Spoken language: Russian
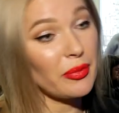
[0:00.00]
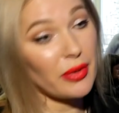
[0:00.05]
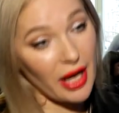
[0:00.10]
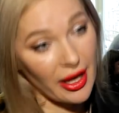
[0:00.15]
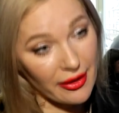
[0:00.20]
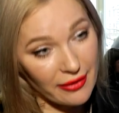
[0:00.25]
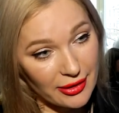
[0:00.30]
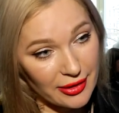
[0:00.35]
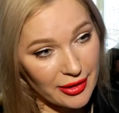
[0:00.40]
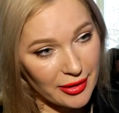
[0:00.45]

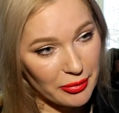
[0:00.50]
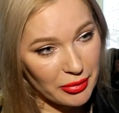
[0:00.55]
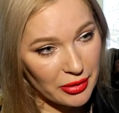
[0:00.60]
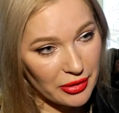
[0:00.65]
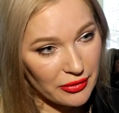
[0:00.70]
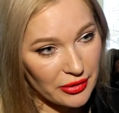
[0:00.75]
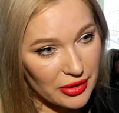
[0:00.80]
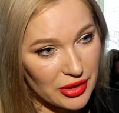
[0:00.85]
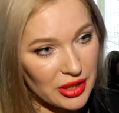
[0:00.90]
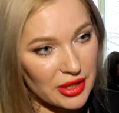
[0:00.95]
правильные
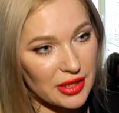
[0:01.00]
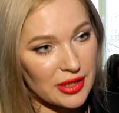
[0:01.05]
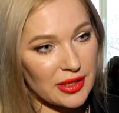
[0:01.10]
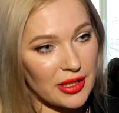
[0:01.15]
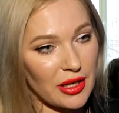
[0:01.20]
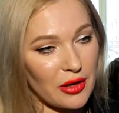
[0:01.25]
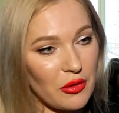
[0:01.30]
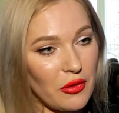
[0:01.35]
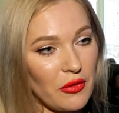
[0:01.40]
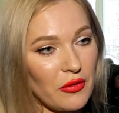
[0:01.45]
привычки,
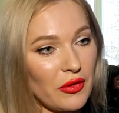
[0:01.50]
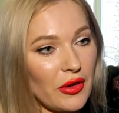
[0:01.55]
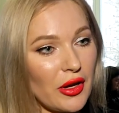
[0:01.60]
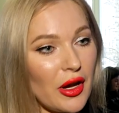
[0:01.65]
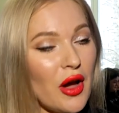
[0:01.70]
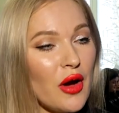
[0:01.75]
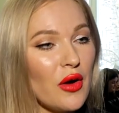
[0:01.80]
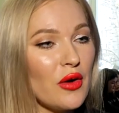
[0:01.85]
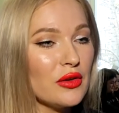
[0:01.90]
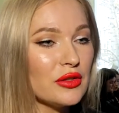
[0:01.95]
здоровые,